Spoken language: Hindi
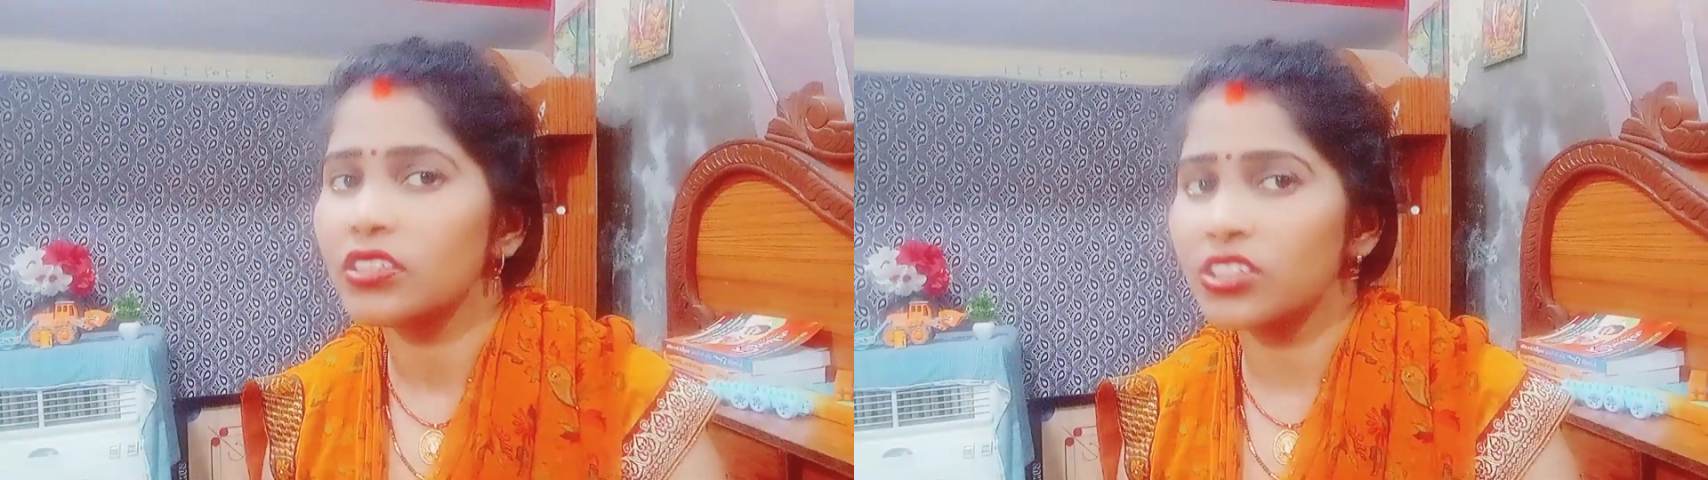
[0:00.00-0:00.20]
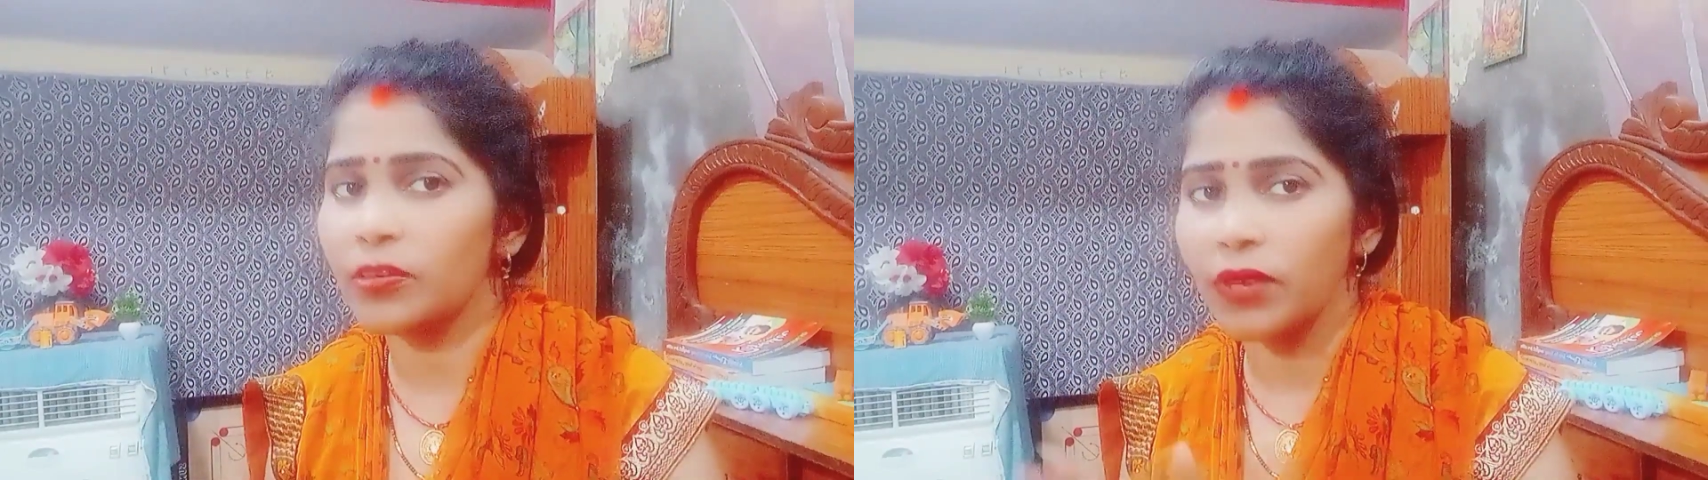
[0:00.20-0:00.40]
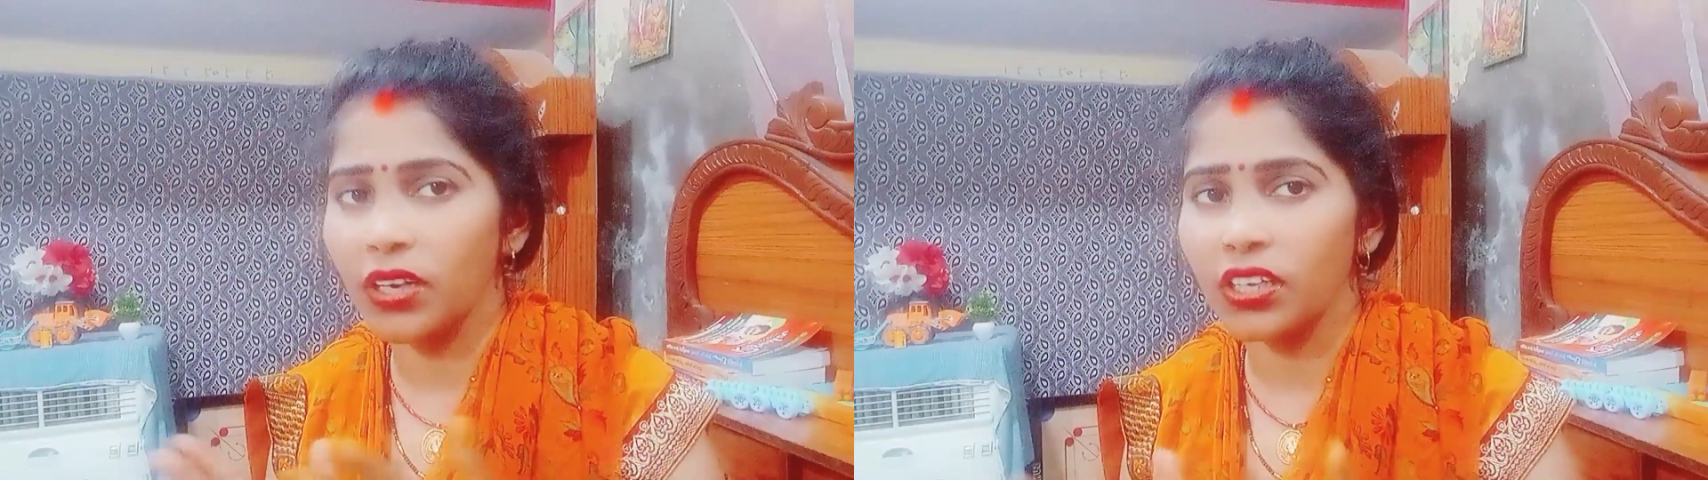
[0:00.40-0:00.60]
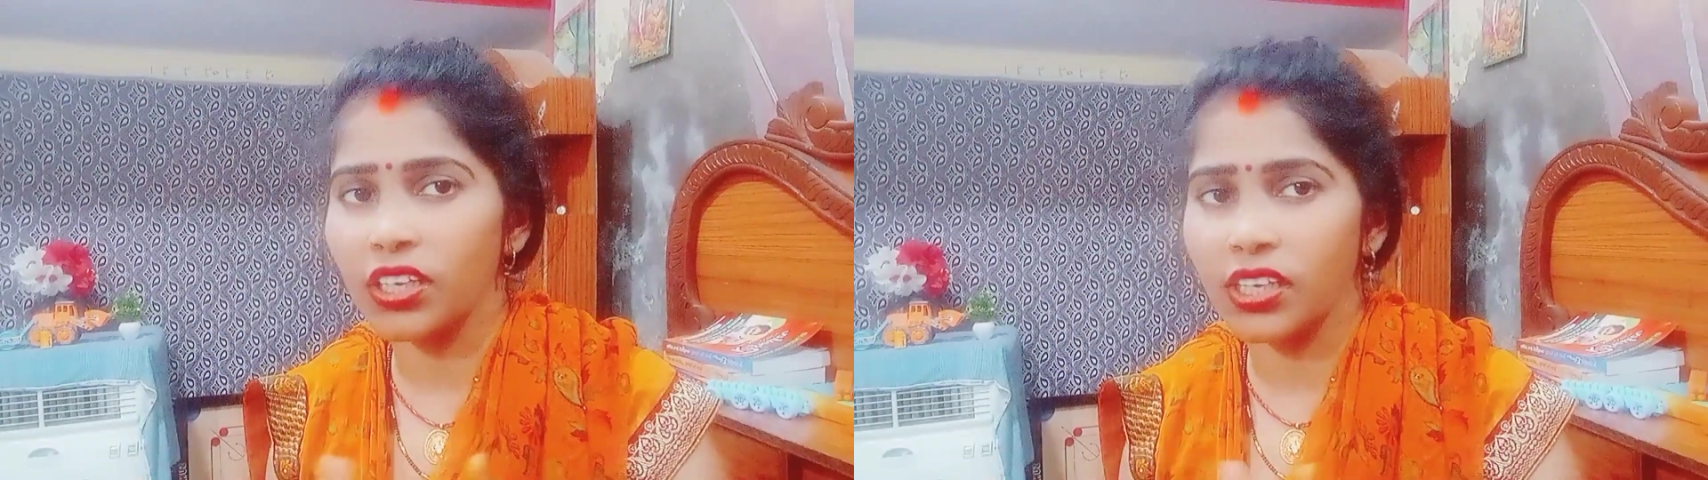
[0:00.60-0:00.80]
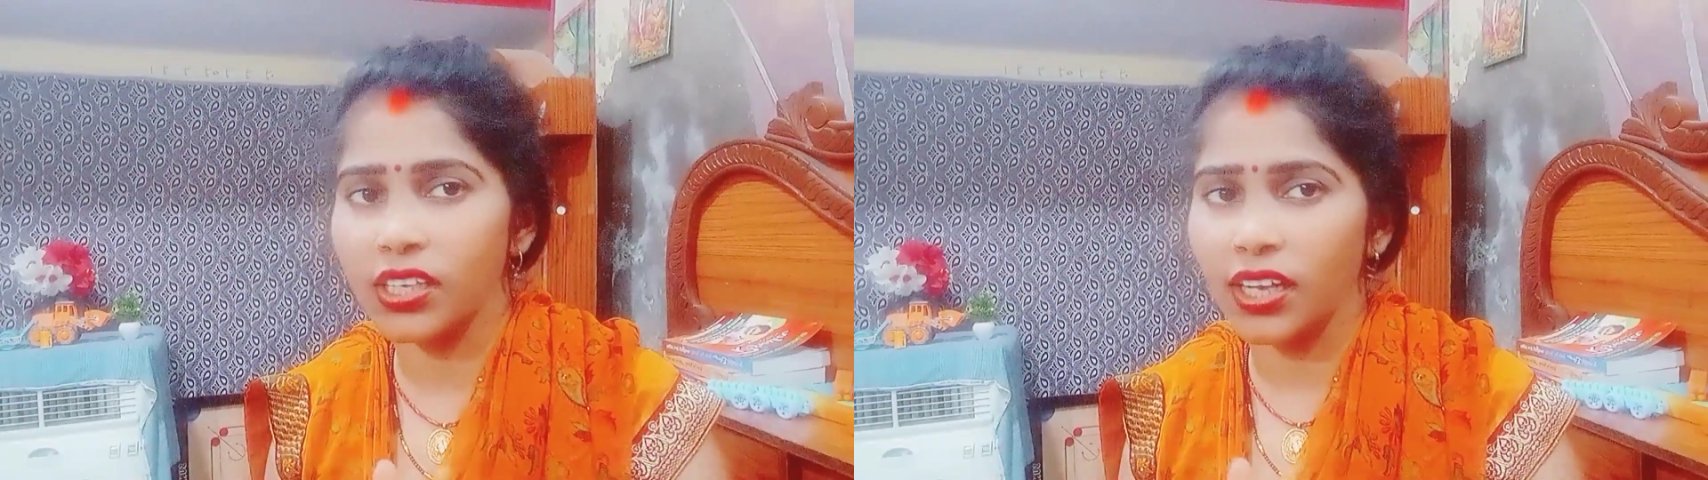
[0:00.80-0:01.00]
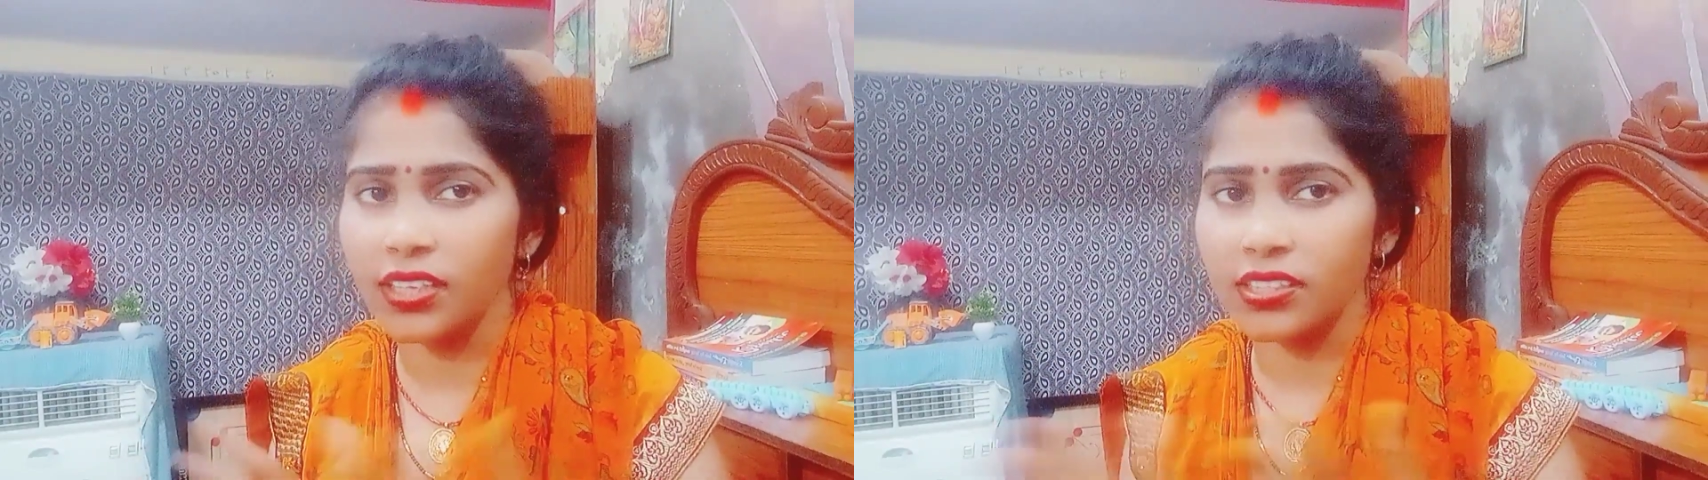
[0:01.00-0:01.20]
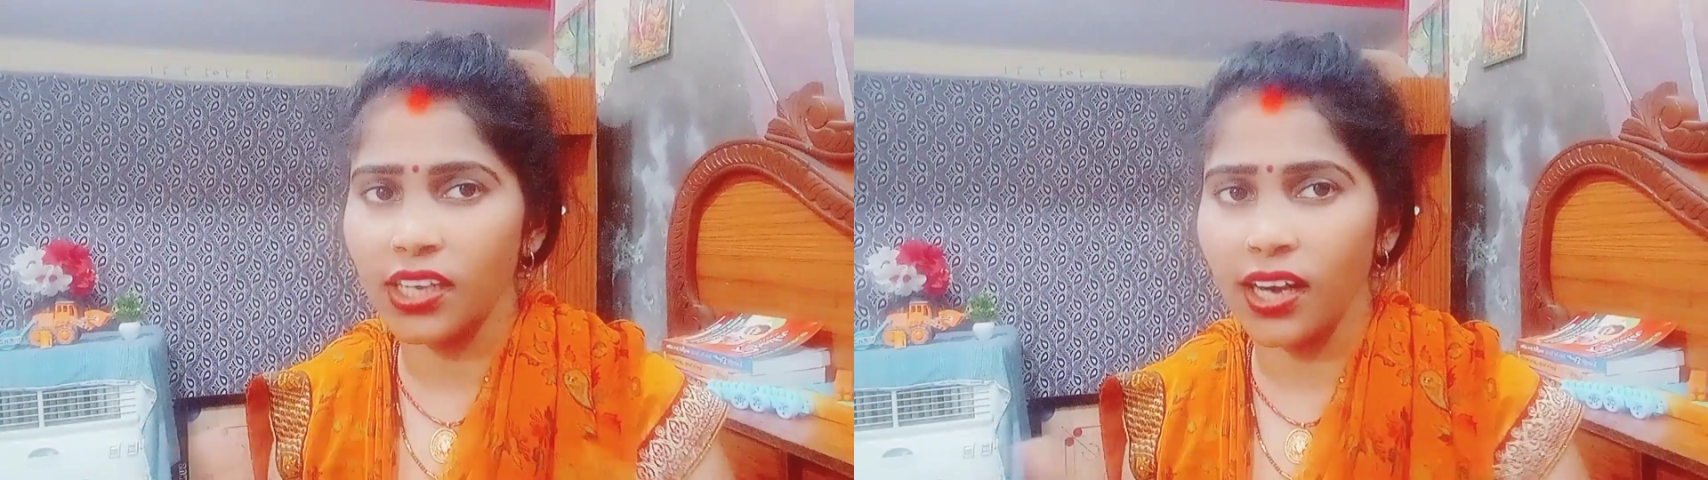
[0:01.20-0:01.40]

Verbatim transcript: जब बड़े क्रिएटर ऐसे